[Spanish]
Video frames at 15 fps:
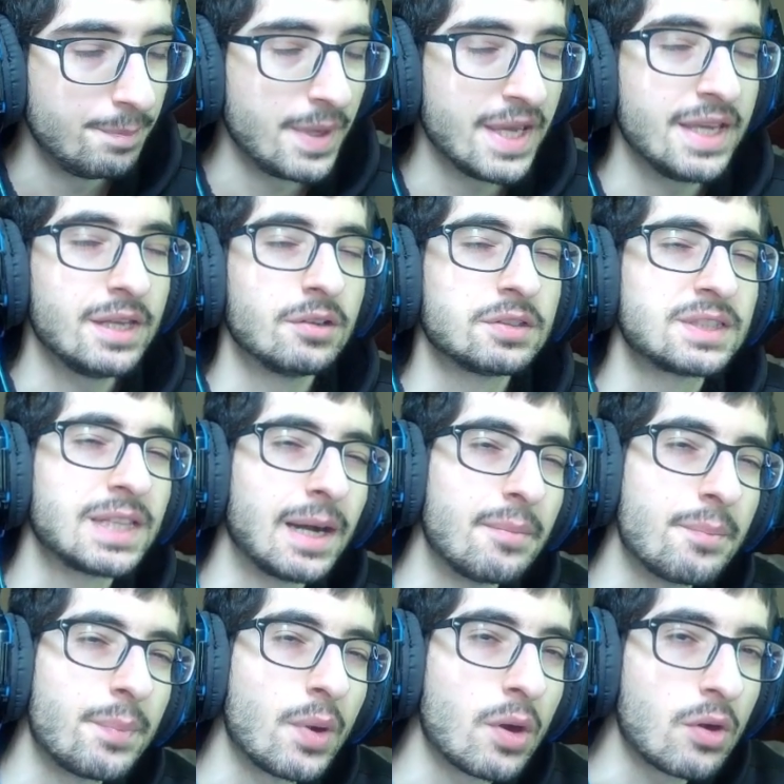pero
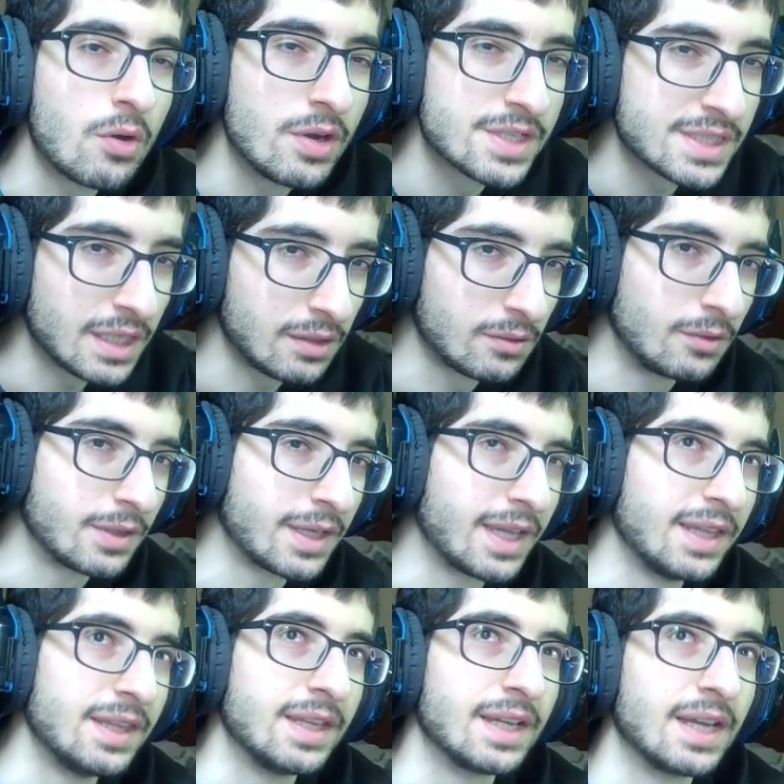tampoco es algo
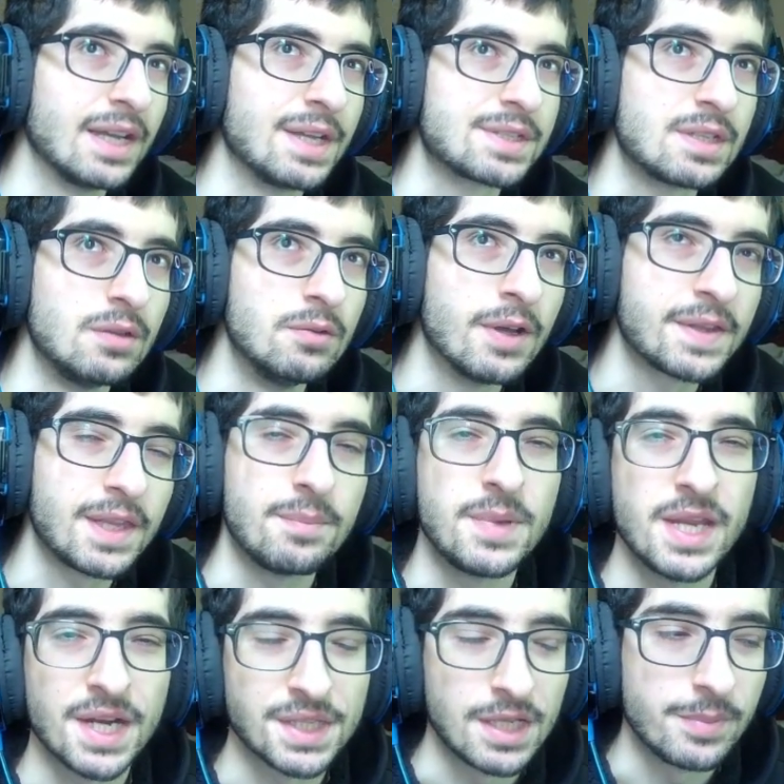que digas lo hace
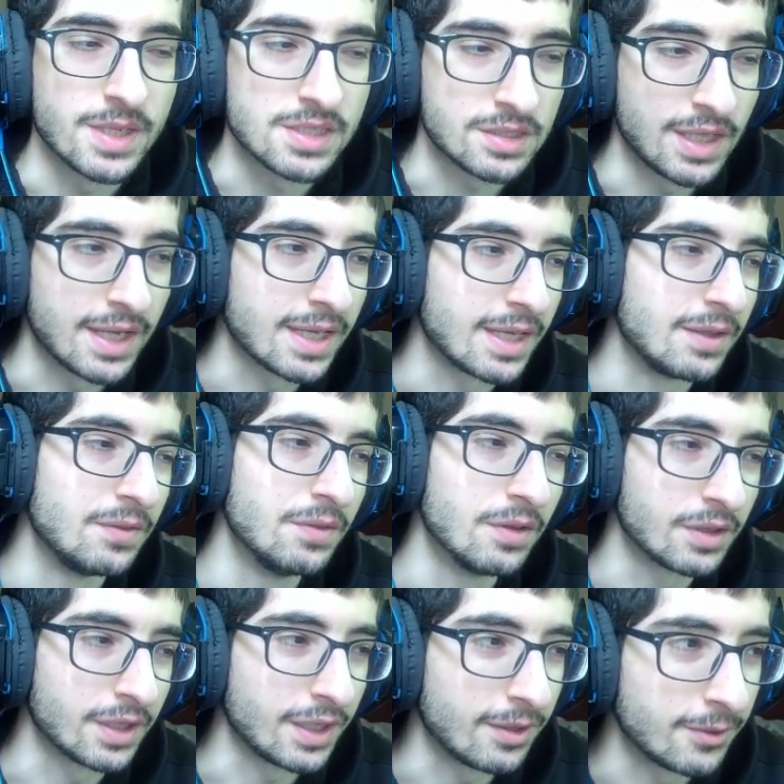mierda el personaje,
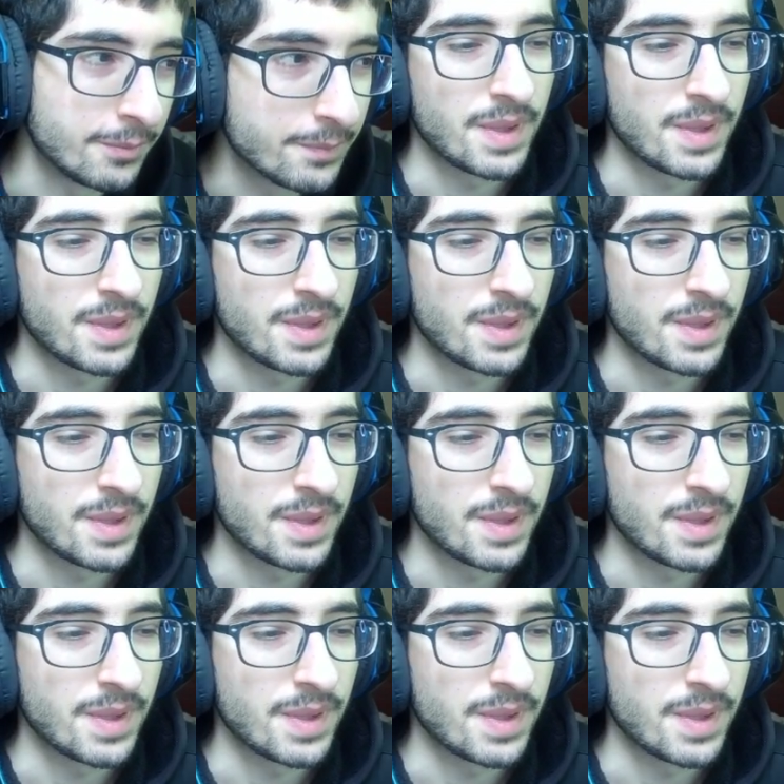no creo.